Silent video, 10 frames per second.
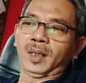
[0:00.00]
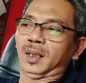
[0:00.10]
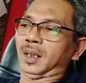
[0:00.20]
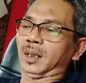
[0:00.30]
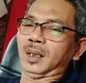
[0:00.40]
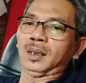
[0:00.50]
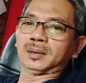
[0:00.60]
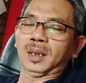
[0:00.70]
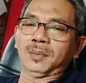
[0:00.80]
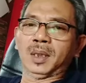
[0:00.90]

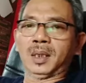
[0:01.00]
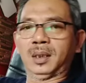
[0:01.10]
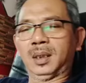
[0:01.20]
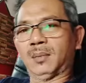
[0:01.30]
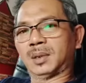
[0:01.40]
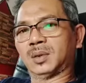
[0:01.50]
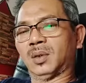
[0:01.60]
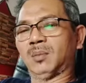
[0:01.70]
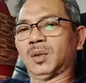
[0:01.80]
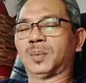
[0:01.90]
Akhirnya sampai hari ini ya
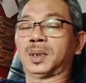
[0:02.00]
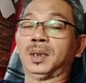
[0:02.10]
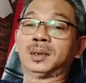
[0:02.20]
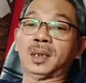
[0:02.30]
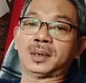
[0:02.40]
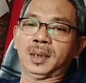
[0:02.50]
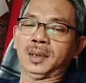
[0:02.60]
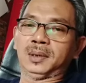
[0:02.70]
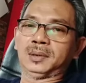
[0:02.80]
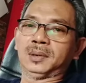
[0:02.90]
masih ngomong begini saja
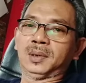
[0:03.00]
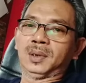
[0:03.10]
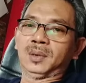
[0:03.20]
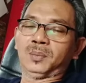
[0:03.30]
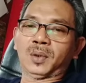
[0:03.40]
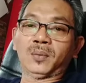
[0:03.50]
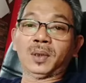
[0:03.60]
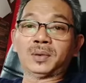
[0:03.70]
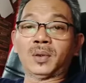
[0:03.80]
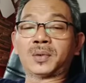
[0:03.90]
ini,
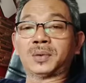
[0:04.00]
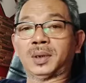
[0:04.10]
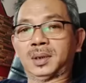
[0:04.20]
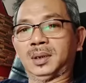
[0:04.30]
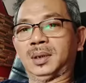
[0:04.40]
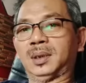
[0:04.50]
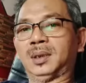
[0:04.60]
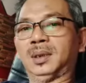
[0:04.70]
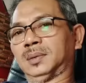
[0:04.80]
Profesor Suteki ya.